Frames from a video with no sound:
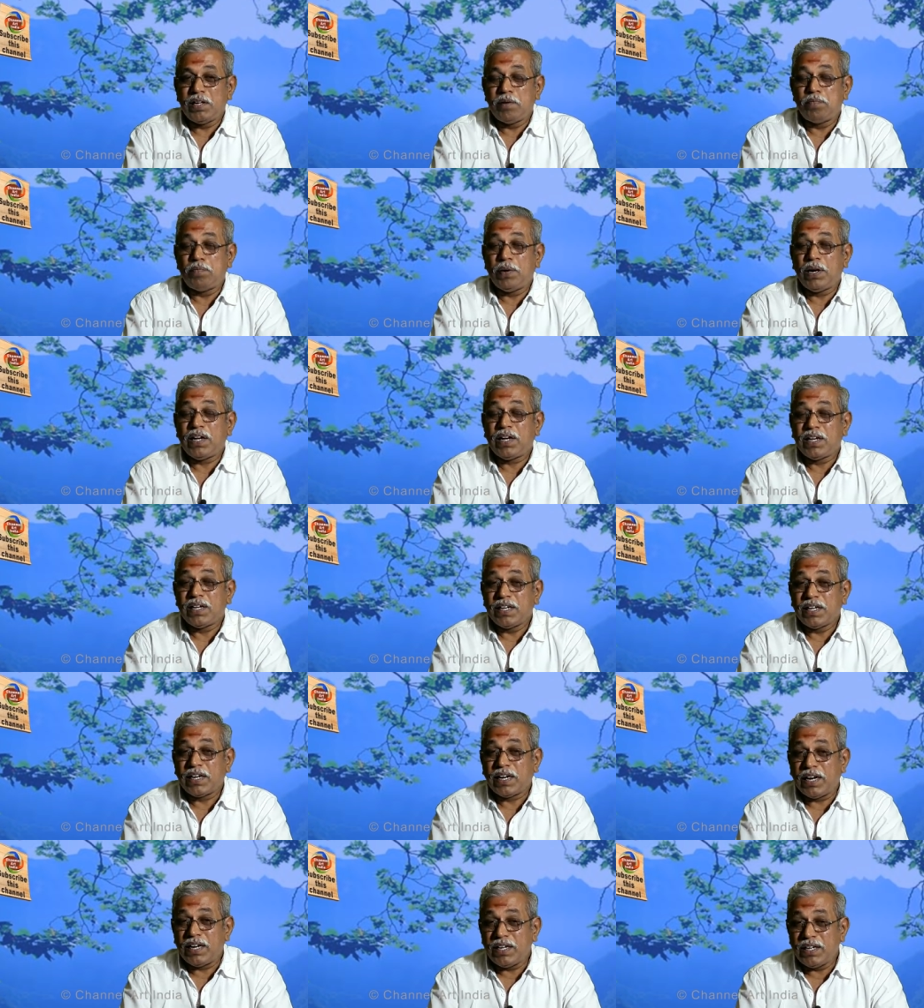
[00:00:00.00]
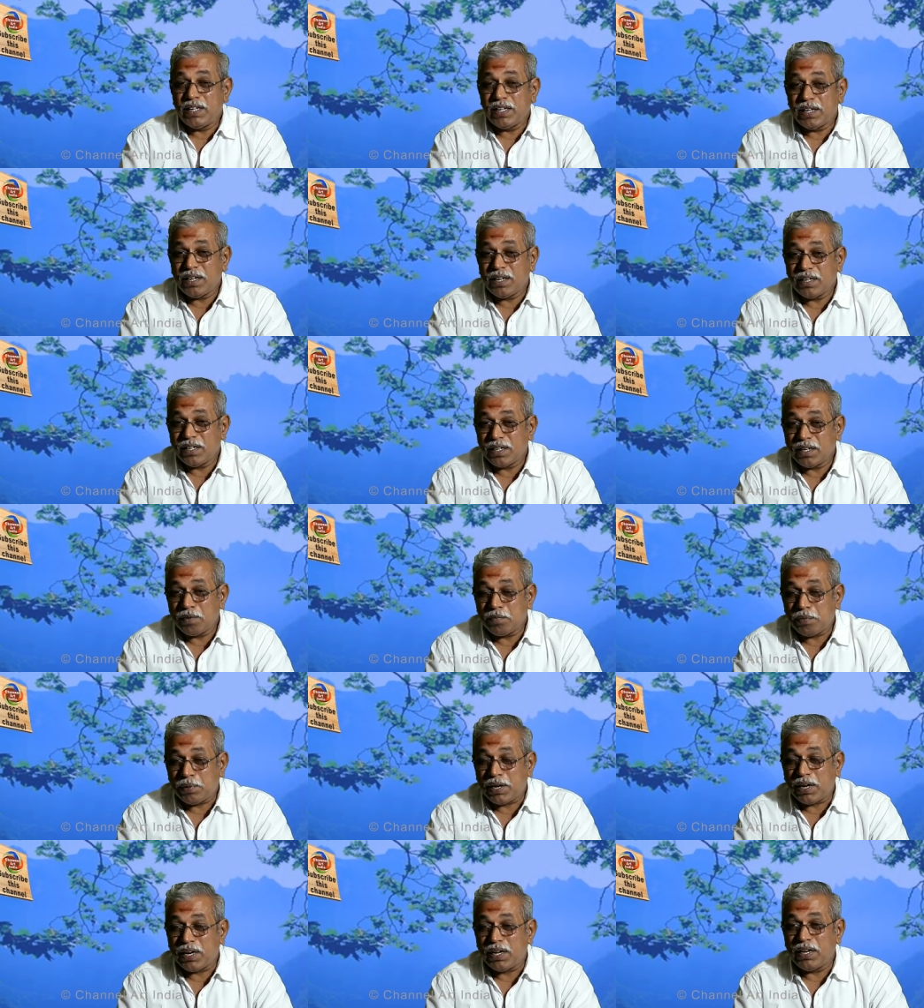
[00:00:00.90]
இப்போ கல்லீரல்ங்கிற
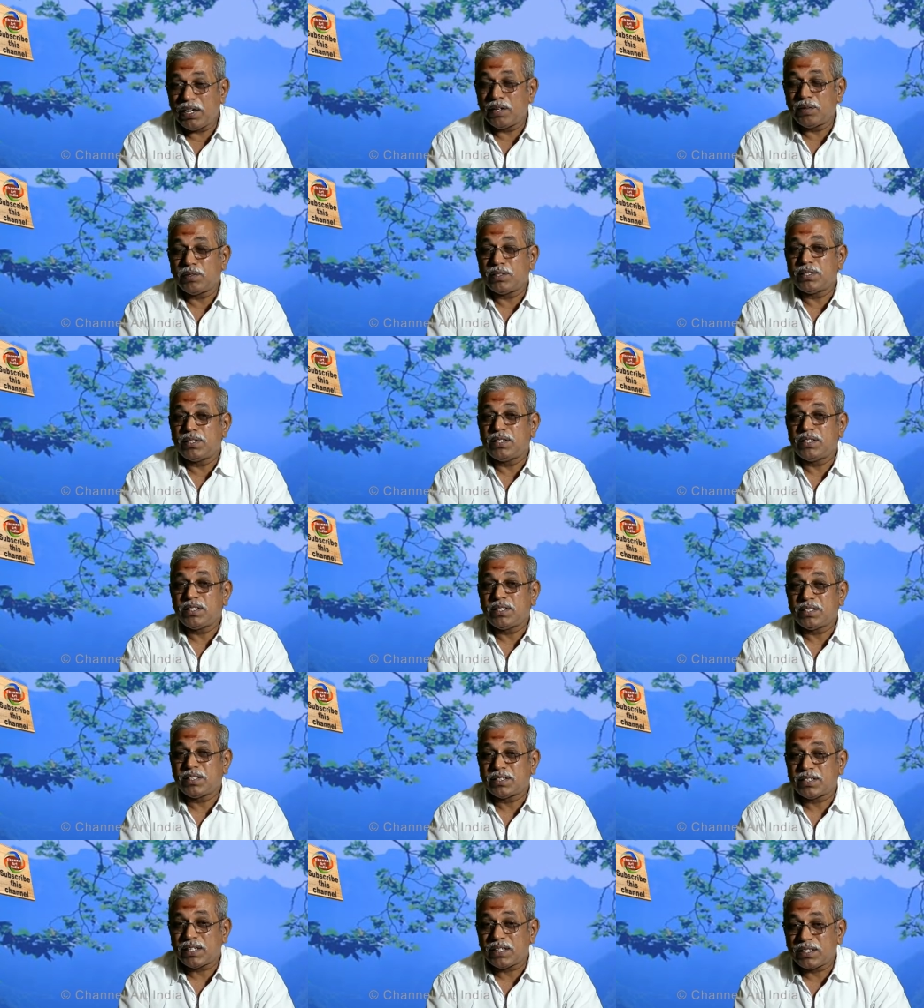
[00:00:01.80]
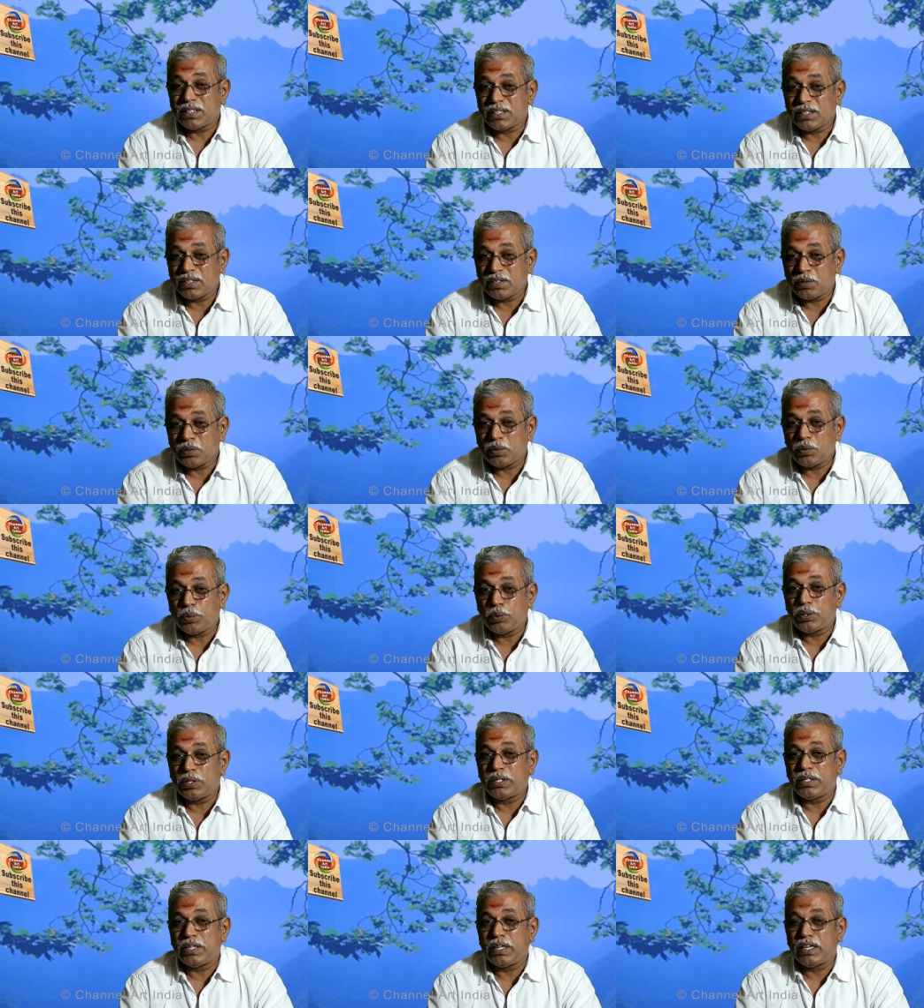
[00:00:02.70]
பானையில் வந்து ச
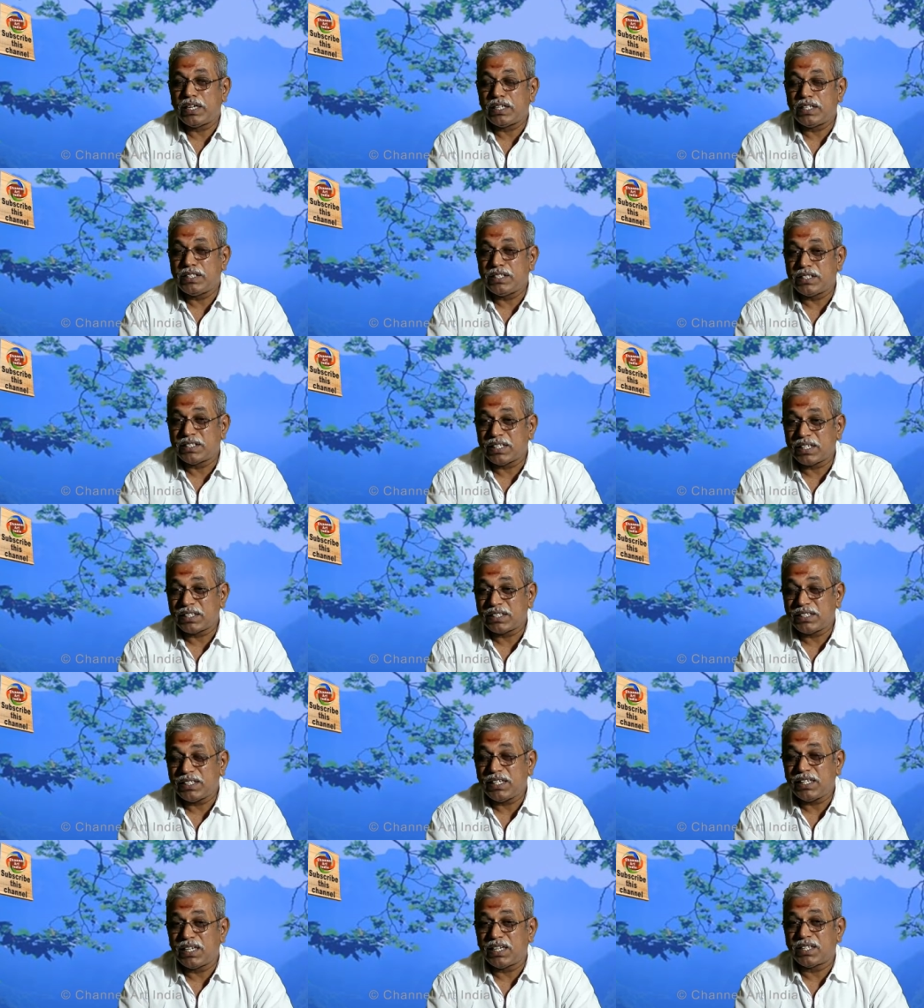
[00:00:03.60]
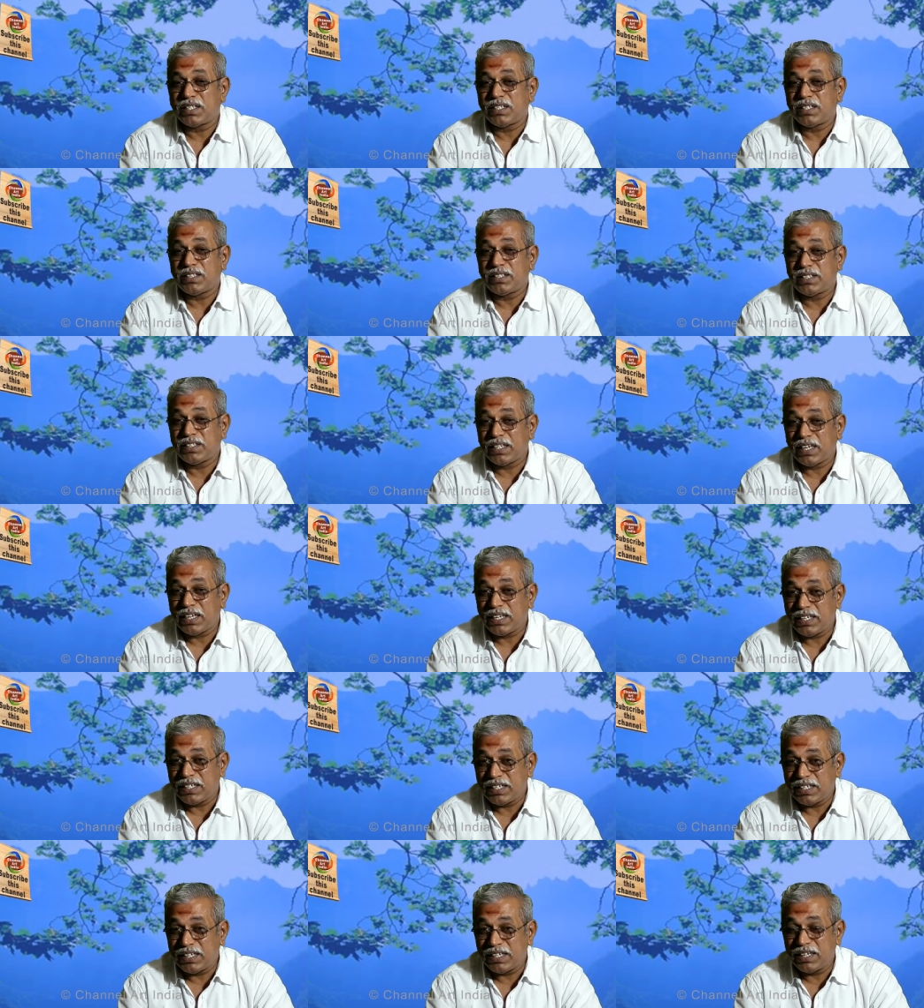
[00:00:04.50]
ஒரு எனர்ஜி சக்திங்கிறது
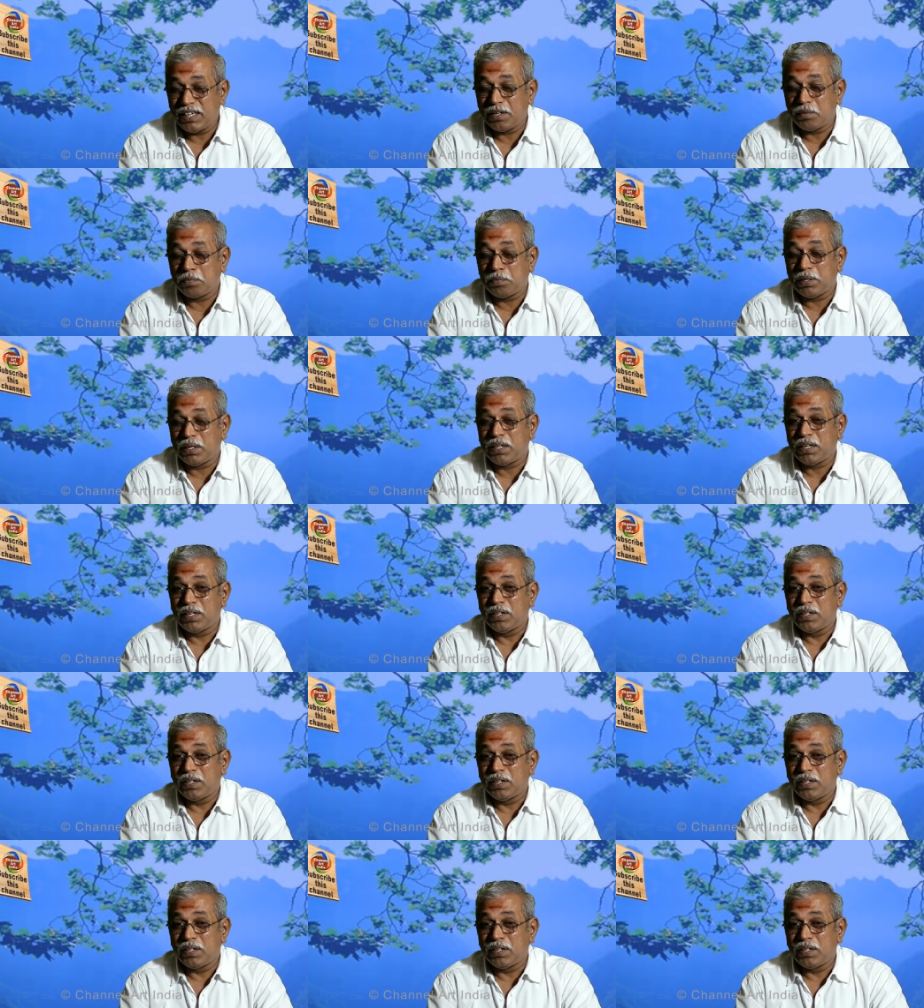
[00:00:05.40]
திரண்டுக்கிட்டு இருக்கப்ப